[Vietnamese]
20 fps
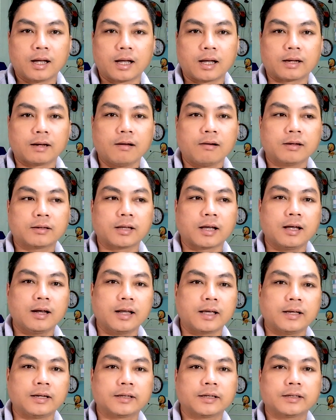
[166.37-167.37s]
à, nó có thể
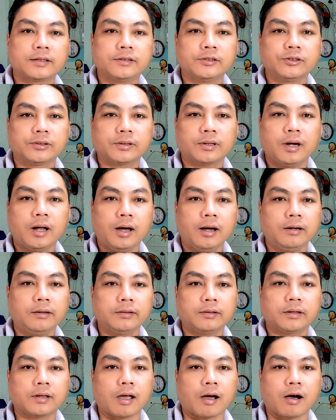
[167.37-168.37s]
là in kích thước
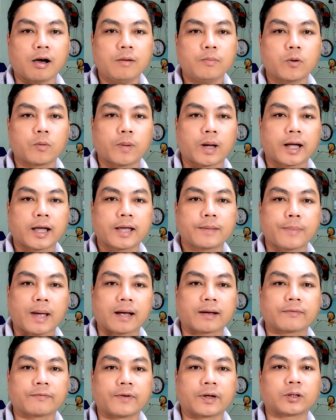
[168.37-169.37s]
lớn nhỏ một mặt hai
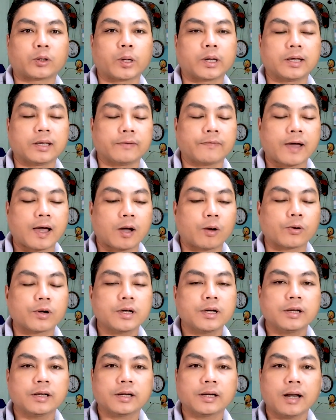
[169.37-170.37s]
mặt và tùy vào
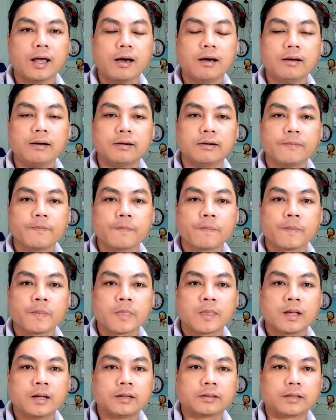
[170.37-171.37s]
cái cái đó
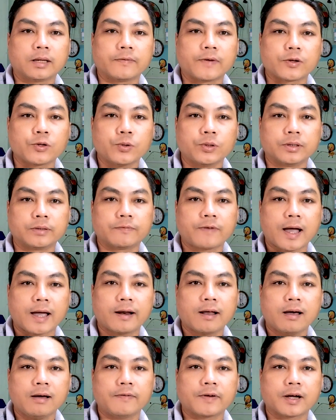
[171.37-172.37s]
tùy vào số lượng
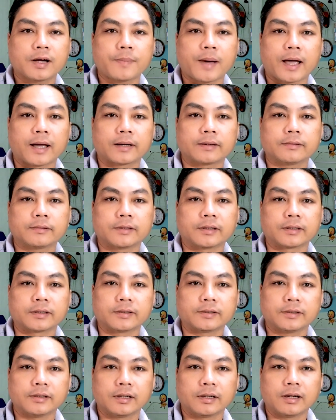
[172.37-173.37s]
file đó và các bạn ừ,
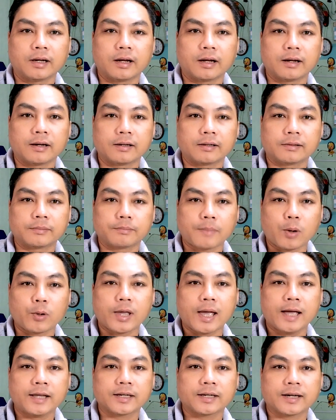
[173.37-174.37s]
báo
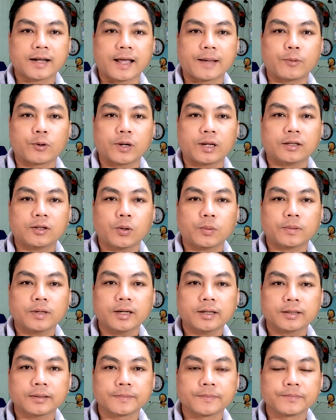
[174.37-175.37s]
giá cho khách hàng một cách tốt
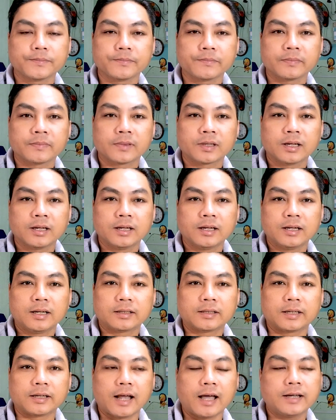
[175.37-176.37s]
nhất
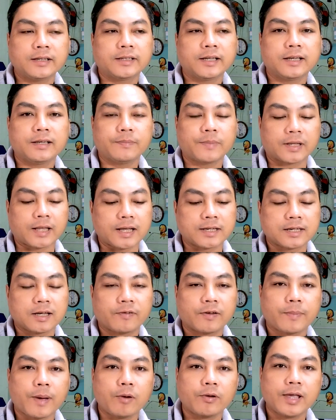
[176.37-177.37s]
thì để chi mà tại
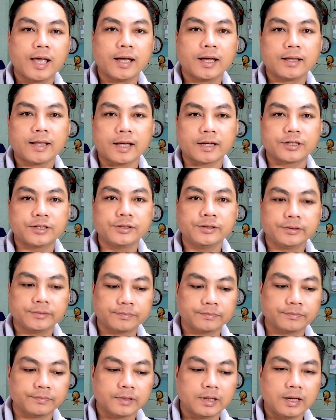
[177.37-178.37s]
sao phải báo giá khách trước
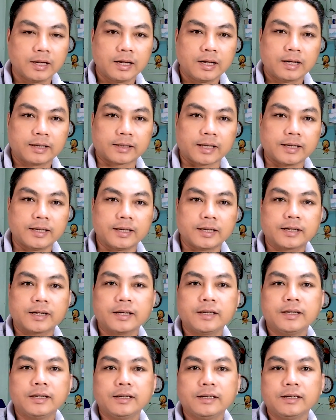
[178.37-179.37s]
tại vì
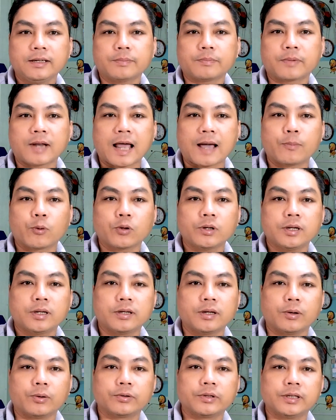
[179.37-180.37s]
khi làm một cái
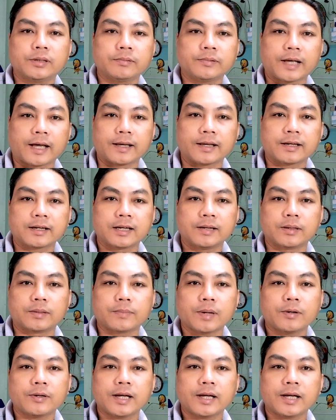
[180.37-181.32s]
dịch vụ gì cũng vậy khi mình